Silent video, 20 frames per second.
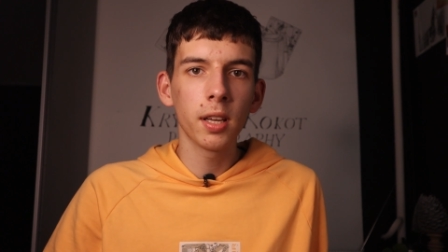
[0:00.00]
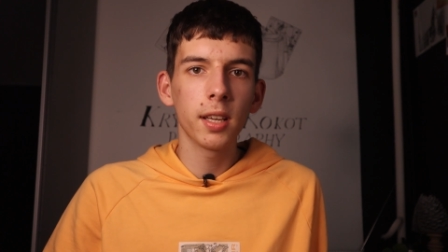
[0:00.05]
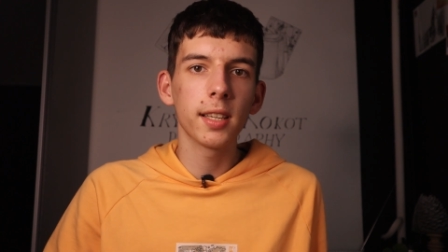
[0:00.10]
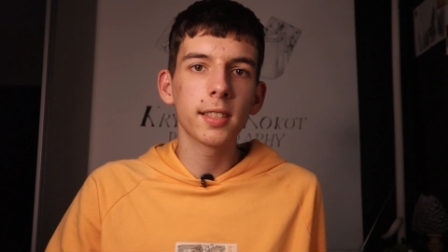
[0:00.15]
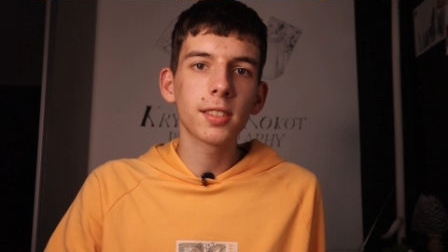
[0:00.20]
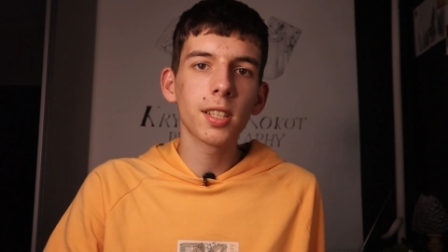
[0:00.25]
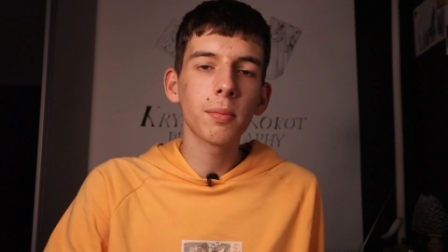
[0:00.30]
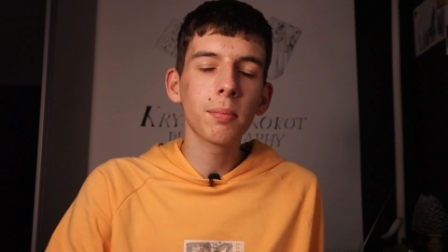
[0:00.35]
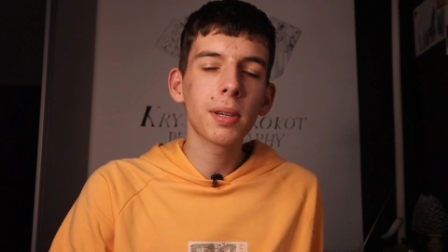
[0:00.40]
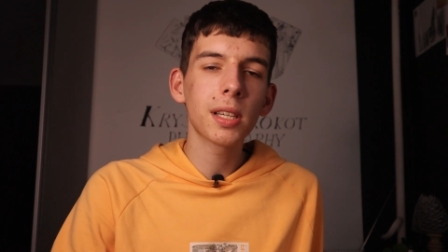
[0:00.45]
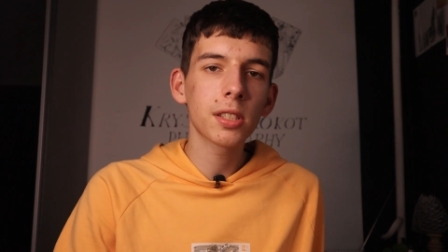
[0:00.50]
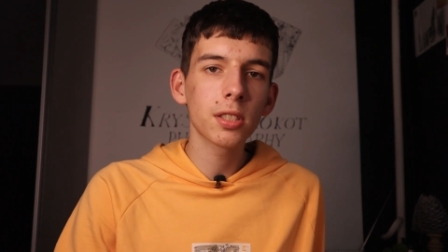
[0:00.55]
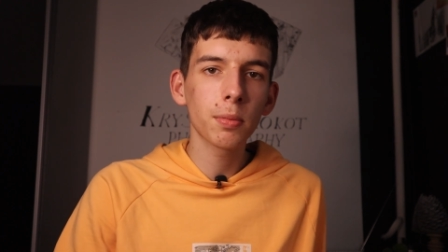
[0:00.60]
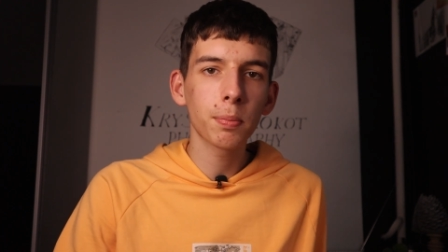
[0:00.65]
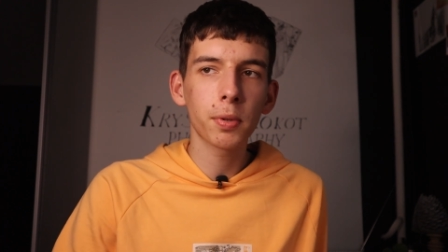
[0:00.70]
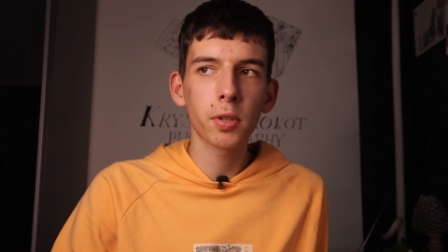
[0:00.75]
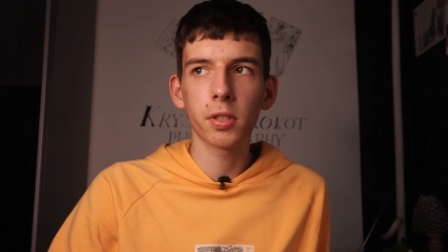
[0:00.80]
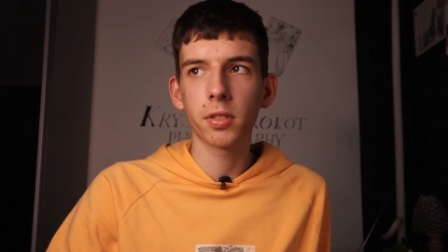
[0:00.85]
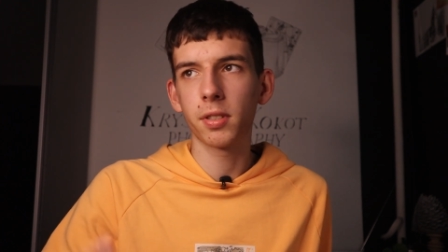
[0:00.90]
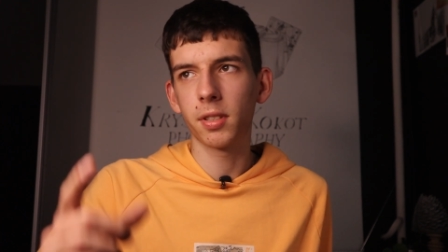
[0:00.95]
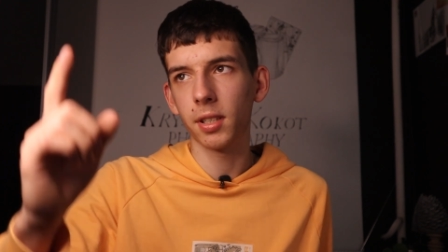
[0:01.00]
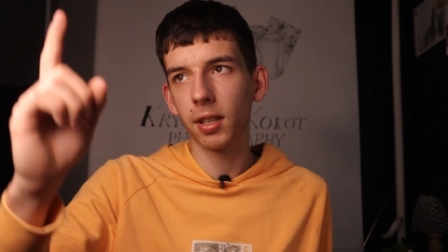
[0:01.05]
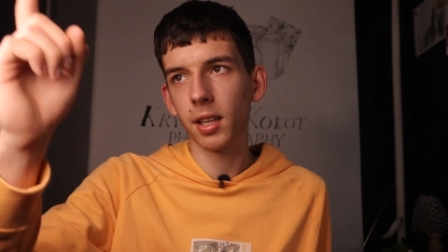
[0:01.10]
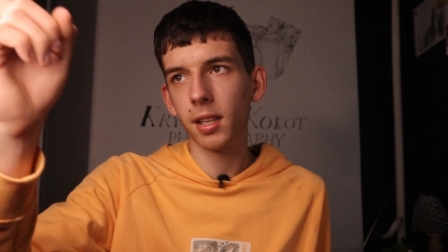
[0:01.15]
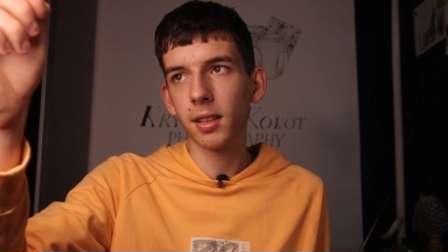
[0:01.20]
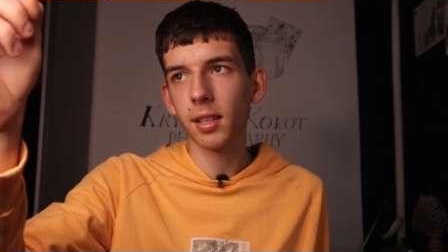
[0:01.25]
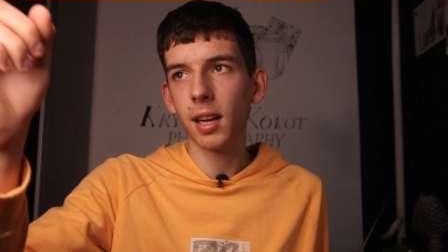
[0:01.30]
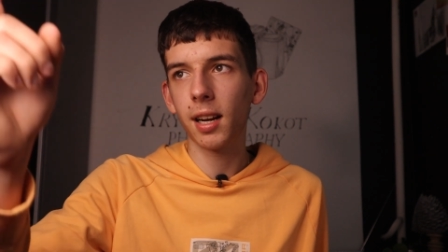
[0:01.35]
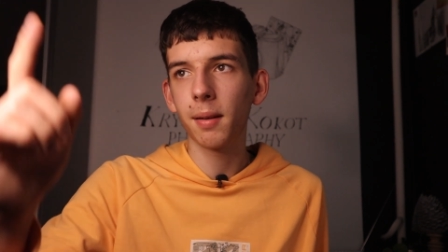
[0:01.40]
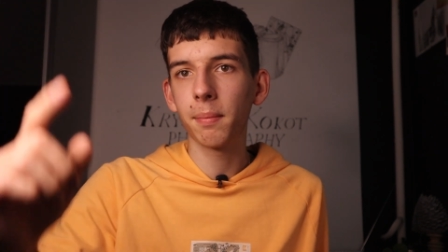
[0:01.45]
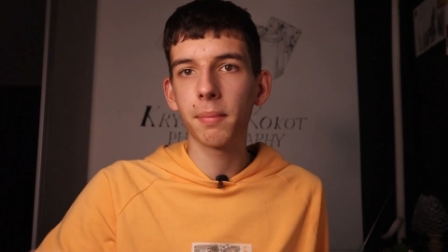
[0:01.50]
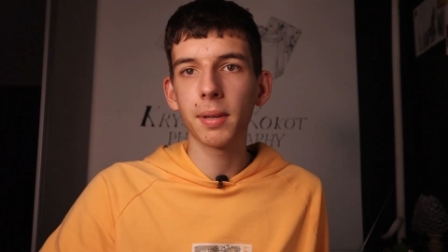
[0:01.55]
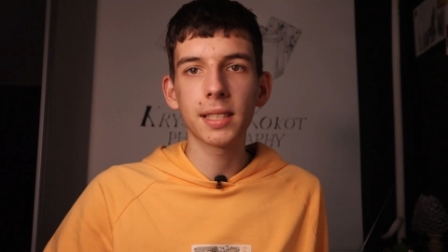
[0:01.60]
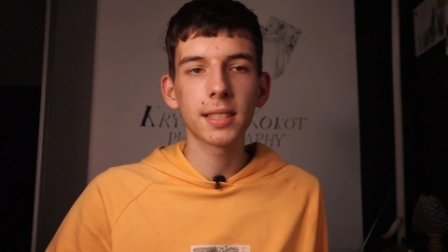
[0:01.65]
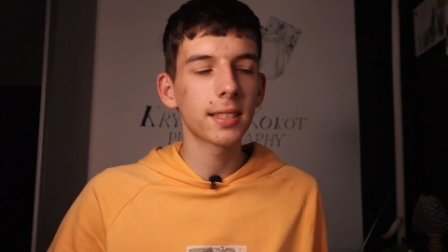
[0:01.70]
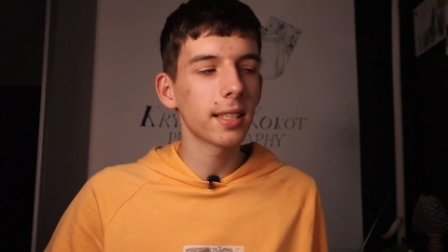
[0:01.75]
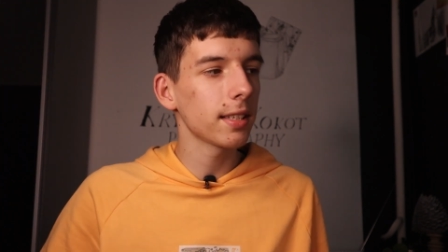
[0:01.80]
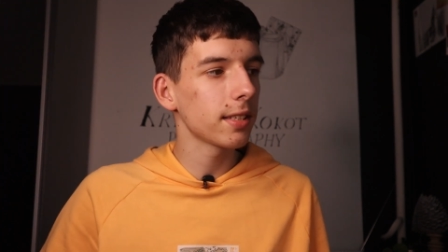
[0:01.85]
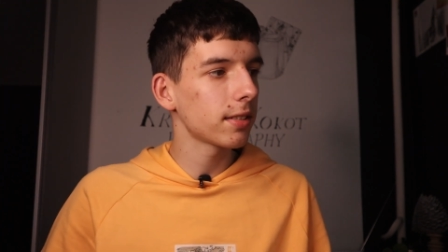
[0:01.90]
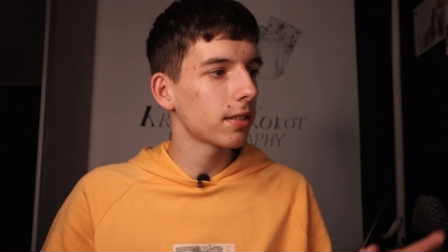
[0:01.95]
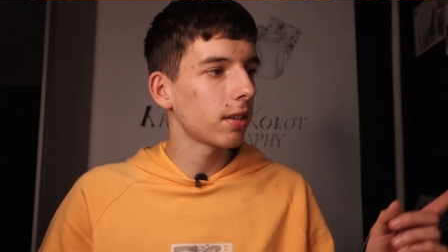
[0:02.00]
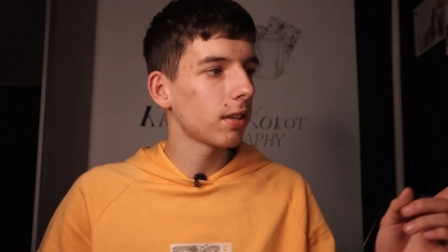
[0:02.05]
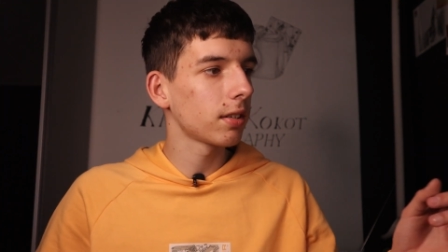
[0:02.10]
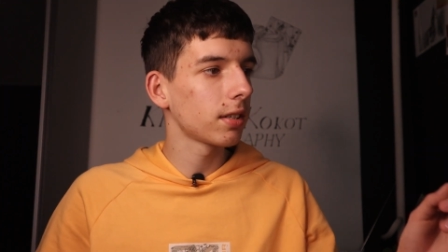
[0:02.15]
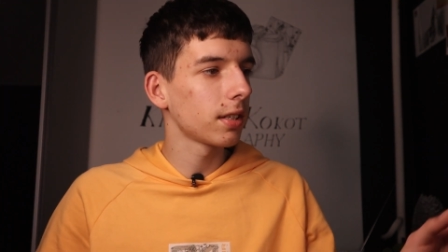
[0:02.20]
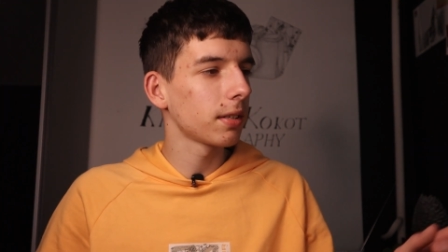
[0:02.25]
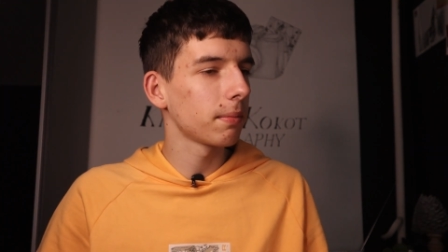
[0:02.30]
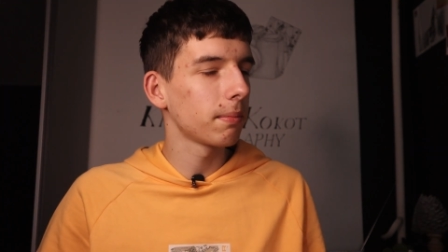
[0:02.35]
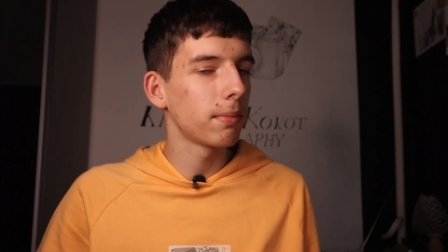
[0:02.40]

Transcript: Jest on bardzo prosty. Jedna lampa z tej strony,